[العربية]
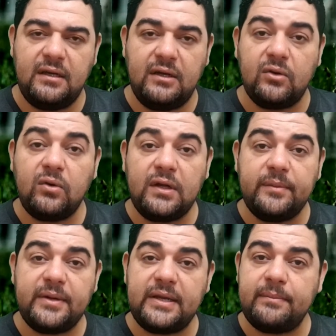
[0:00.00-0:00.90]
لكل
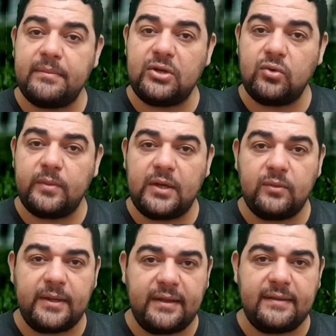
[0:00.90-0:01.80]
امرئ منهم
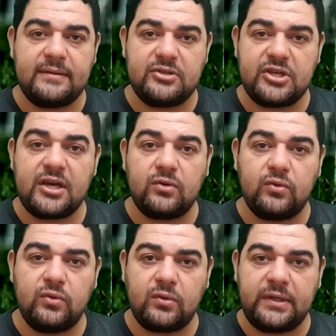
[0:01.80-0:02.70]
يومئذ شأن
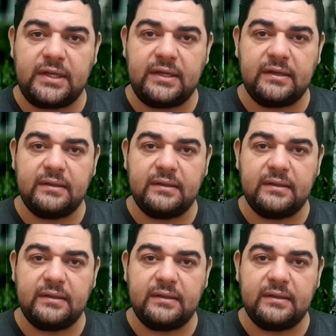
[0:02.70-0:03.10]
يغنيه